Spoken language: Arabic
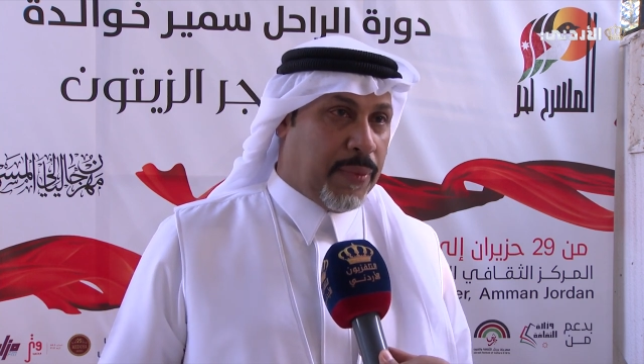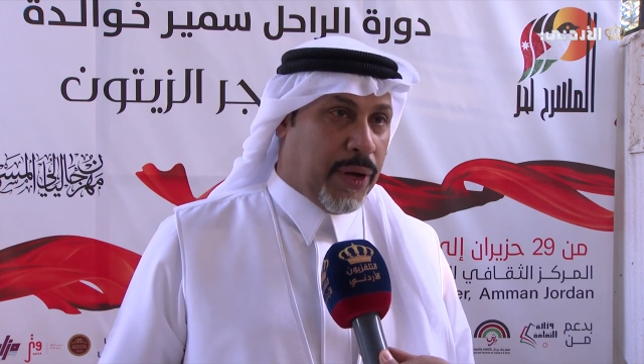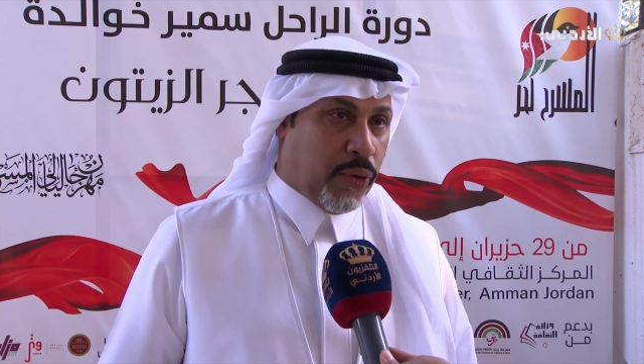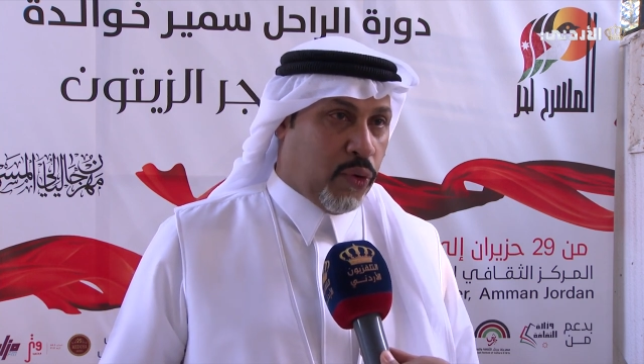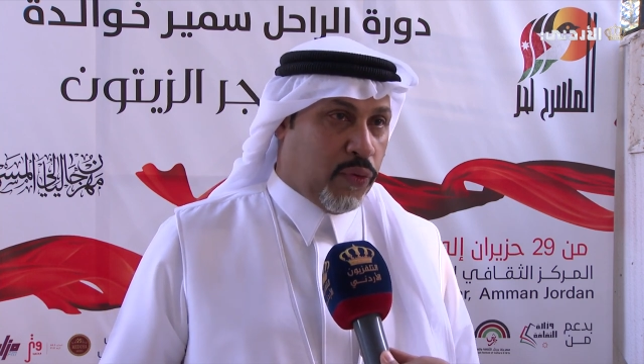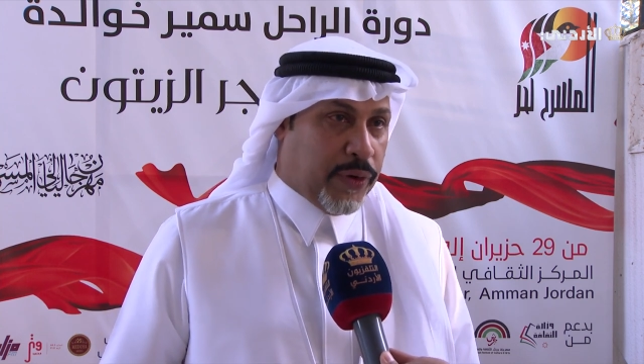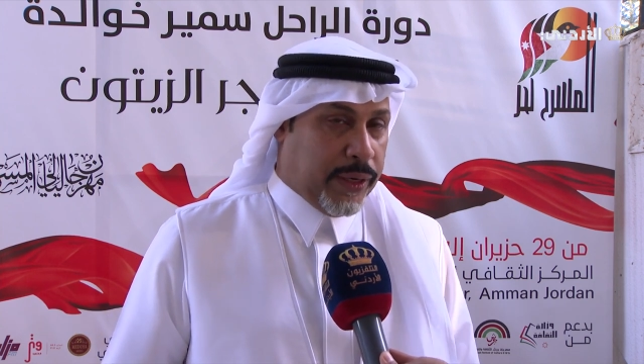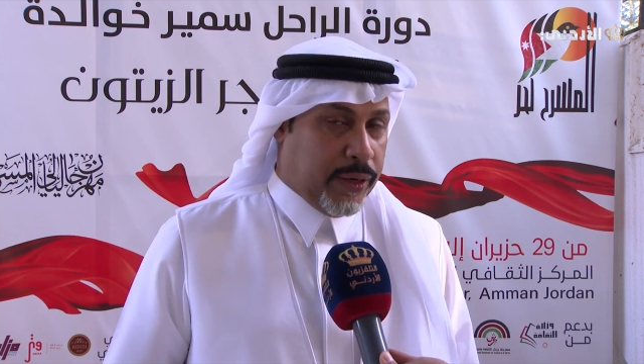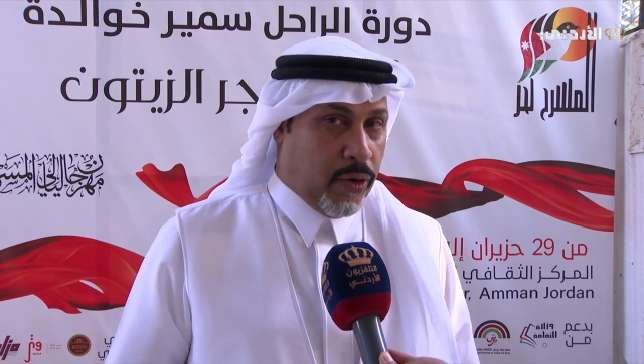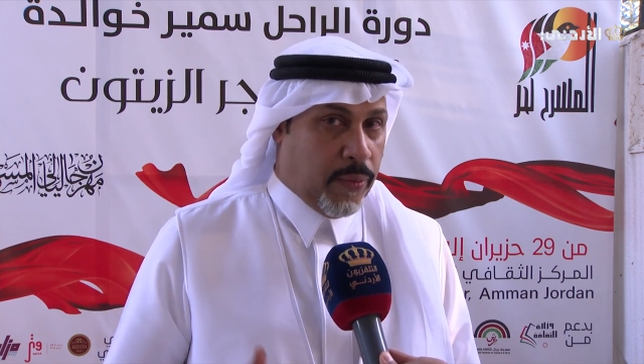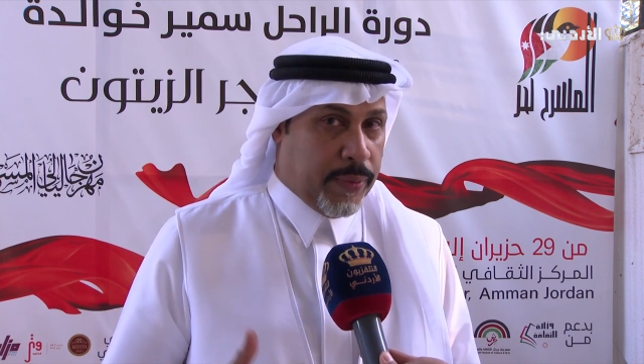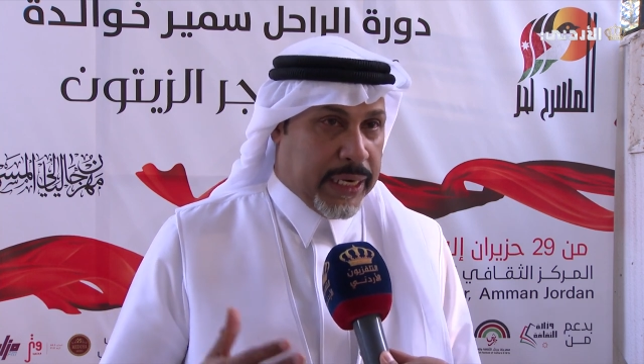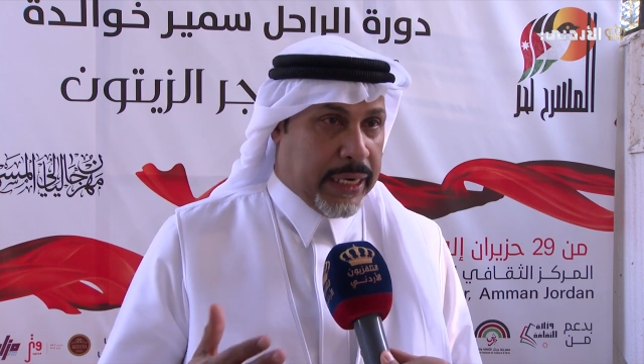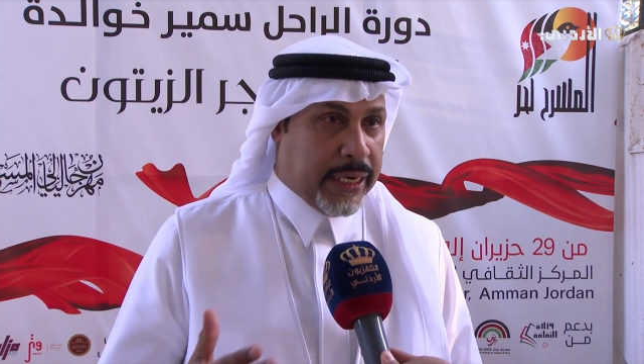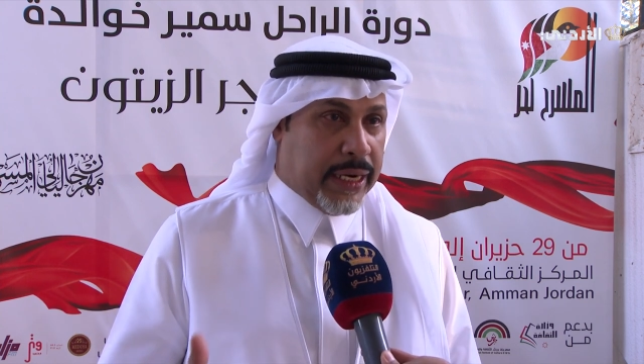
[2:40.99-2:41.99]
معروف أنه
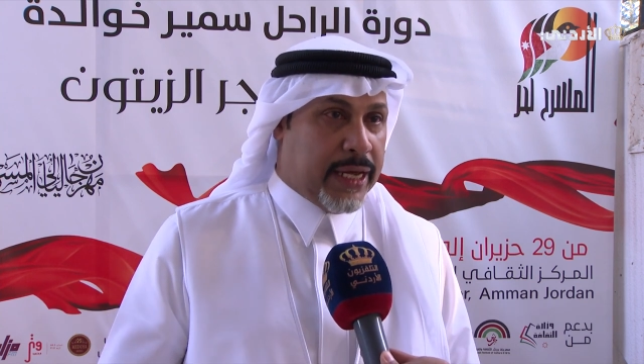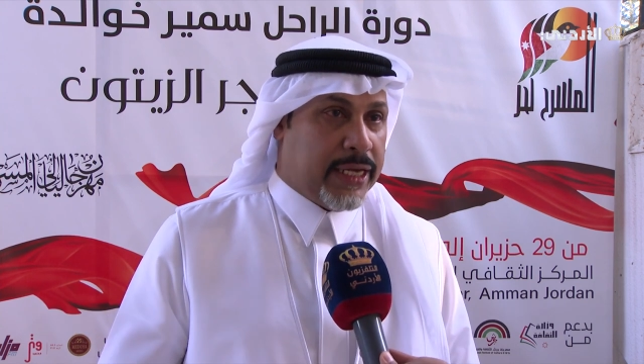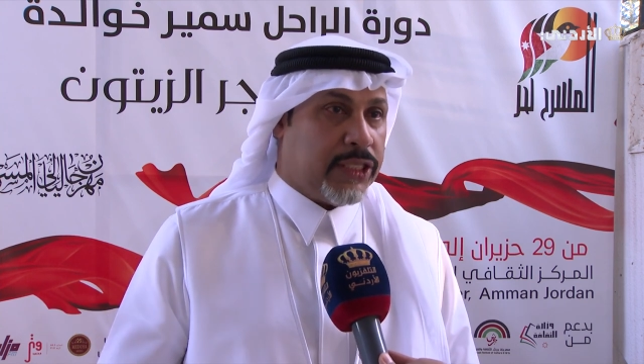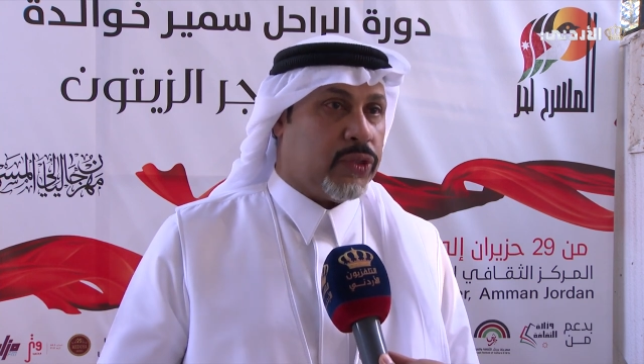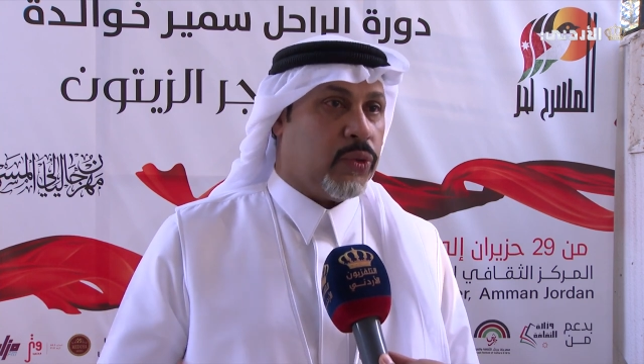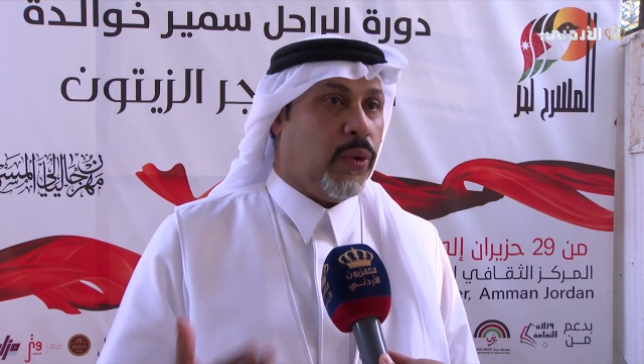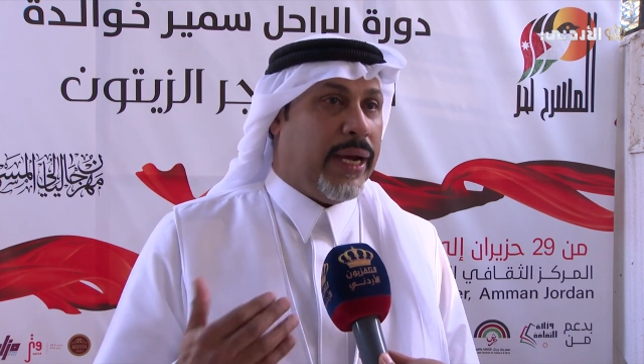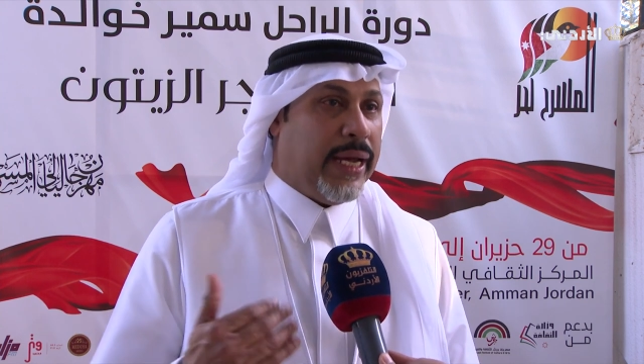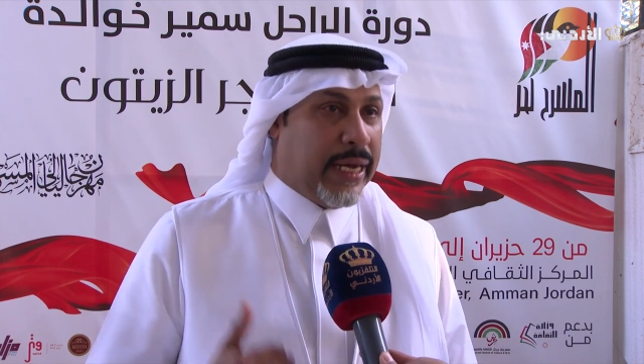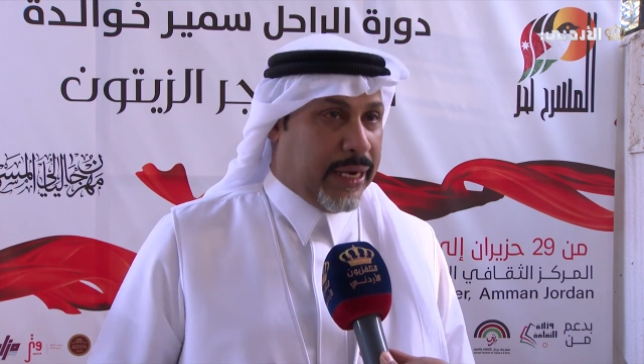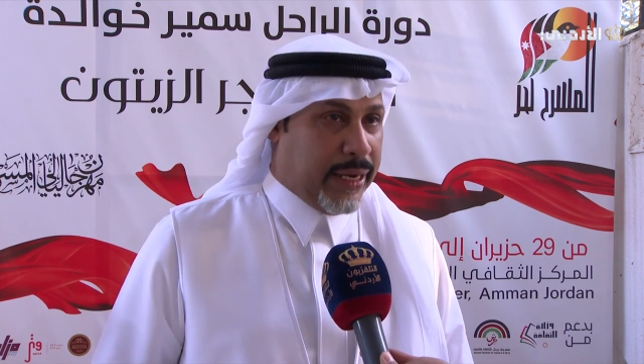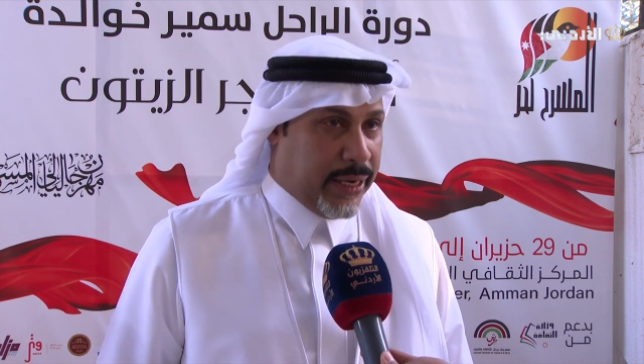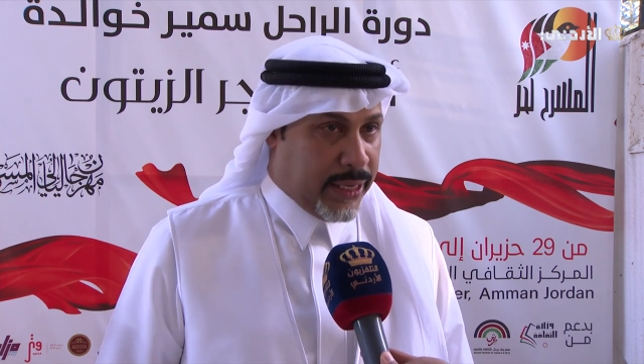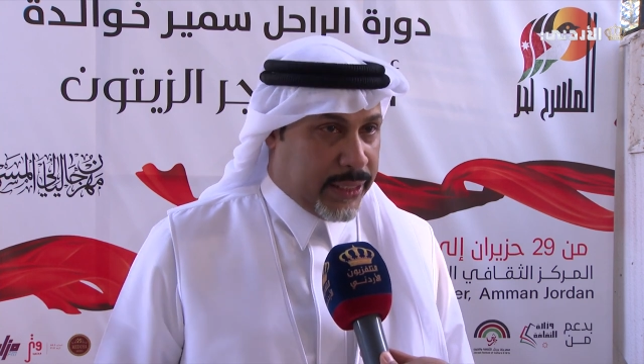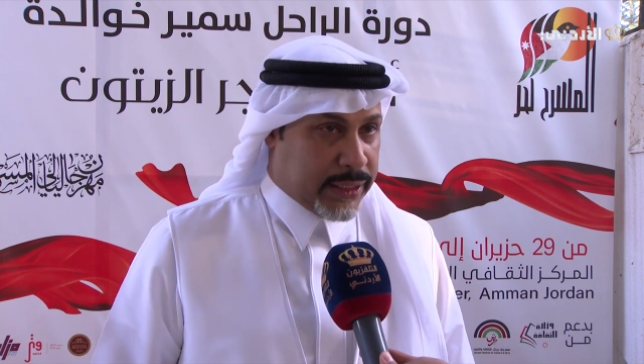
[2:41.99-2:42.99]
من الناس وإلى
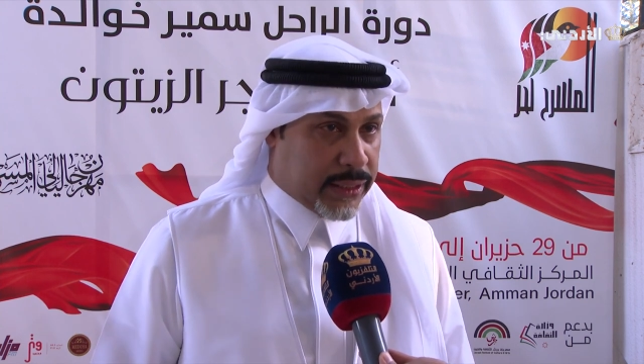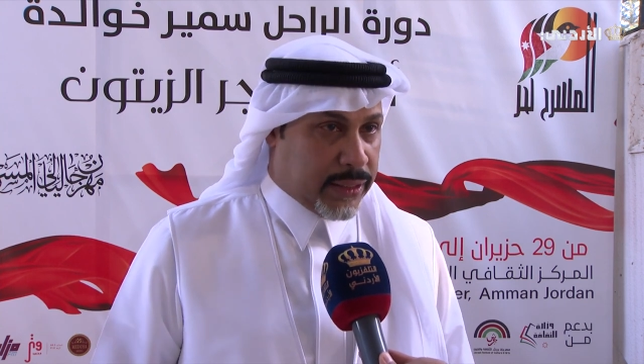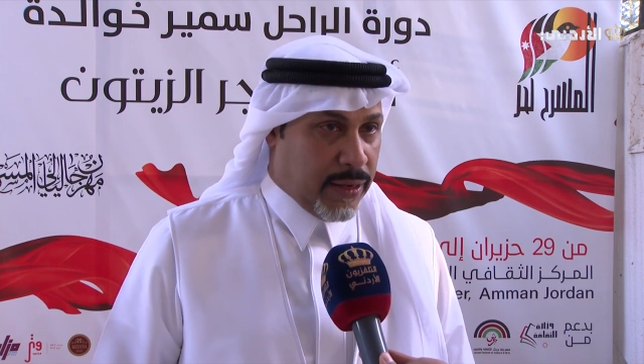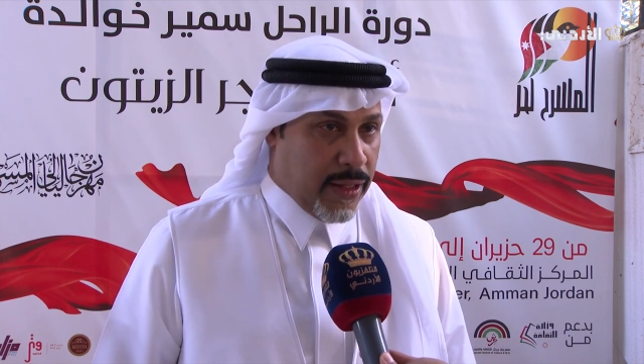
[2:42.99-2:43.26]
الناس